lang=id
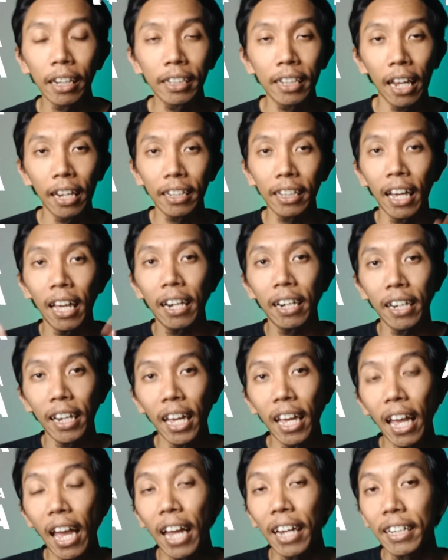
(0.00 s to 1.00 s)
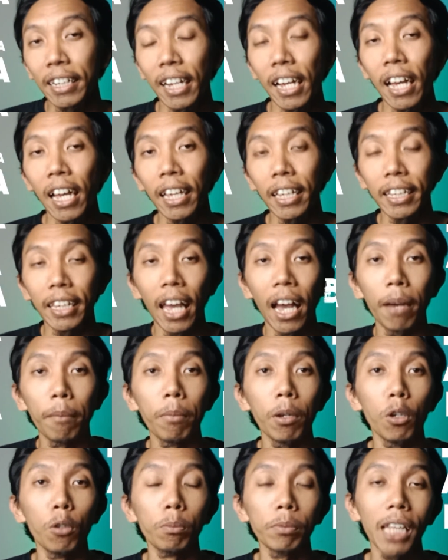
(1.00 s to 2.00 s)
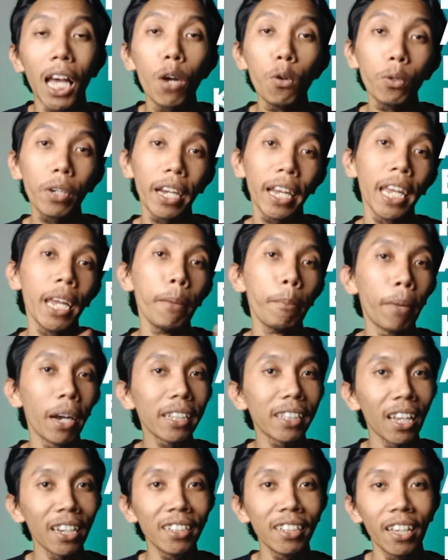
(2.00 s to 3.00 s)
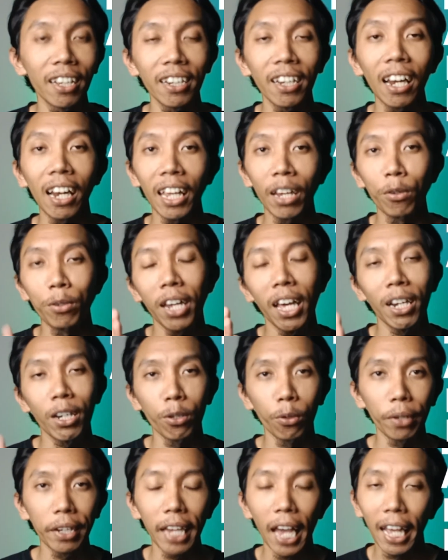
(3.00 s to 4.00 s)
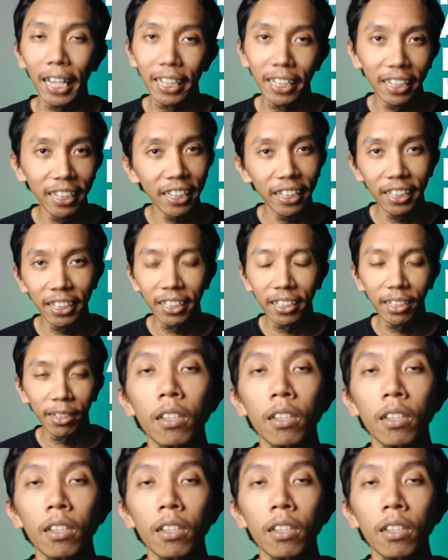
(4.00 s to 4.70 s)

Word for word: Dan karena ada yang belum tahu kehebatan dari Leonardo AI ini.